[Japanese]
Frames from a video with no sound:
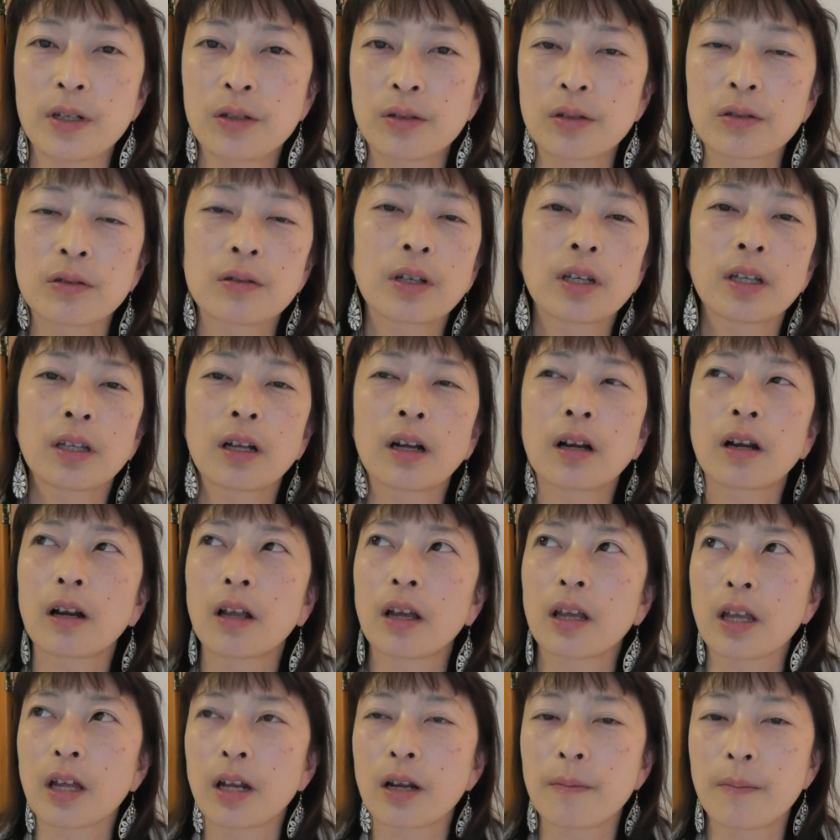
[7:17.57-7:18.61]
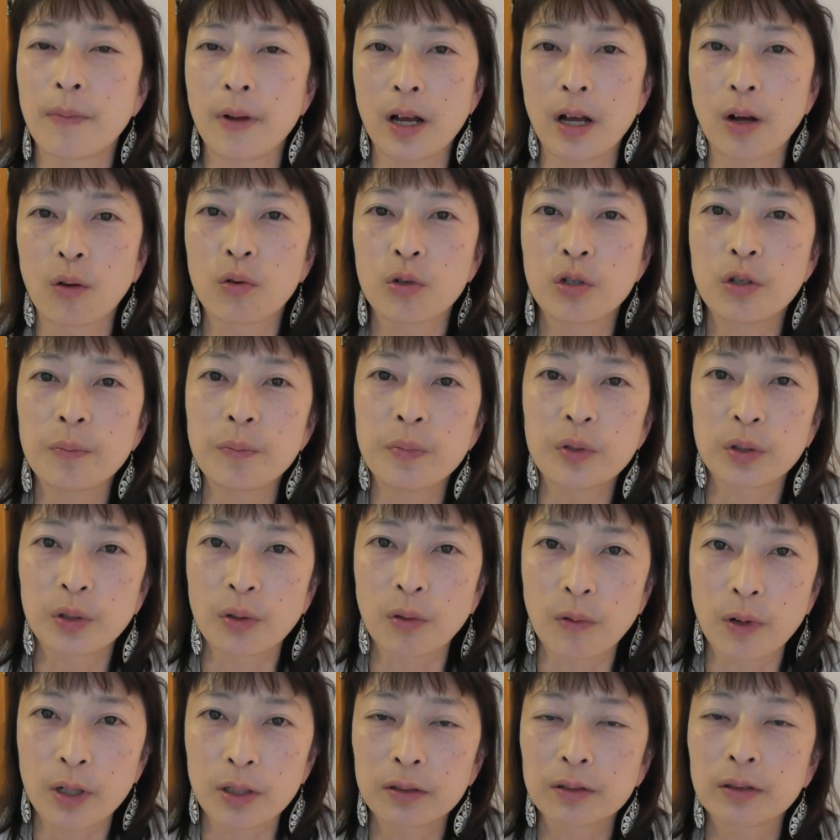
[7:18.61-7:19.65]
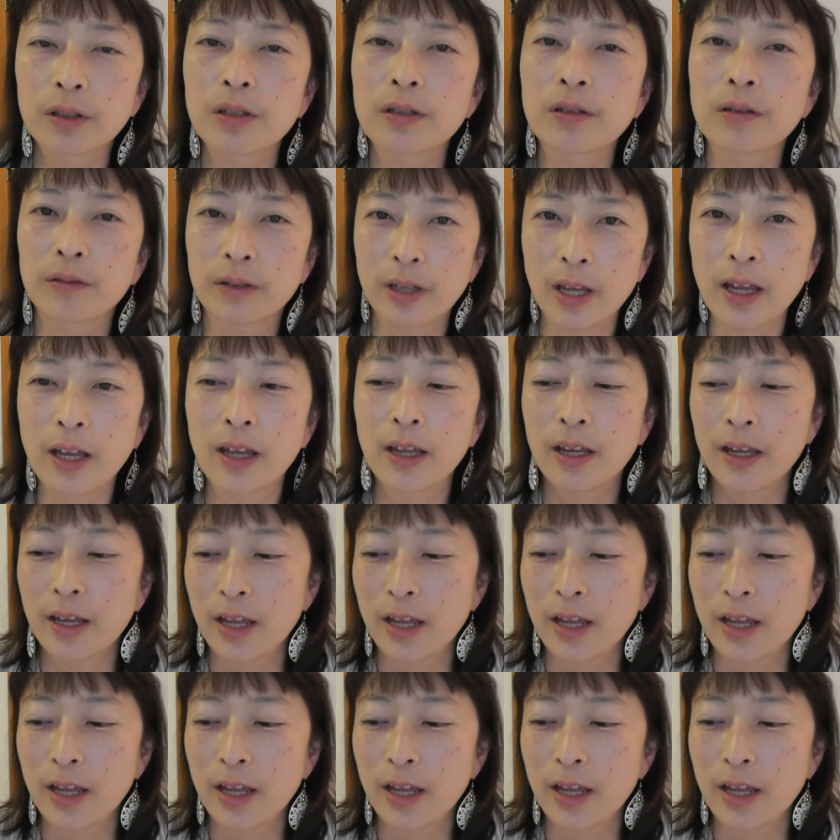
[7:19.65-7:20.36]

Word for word: り続けながらやれば50分で終わるんですよね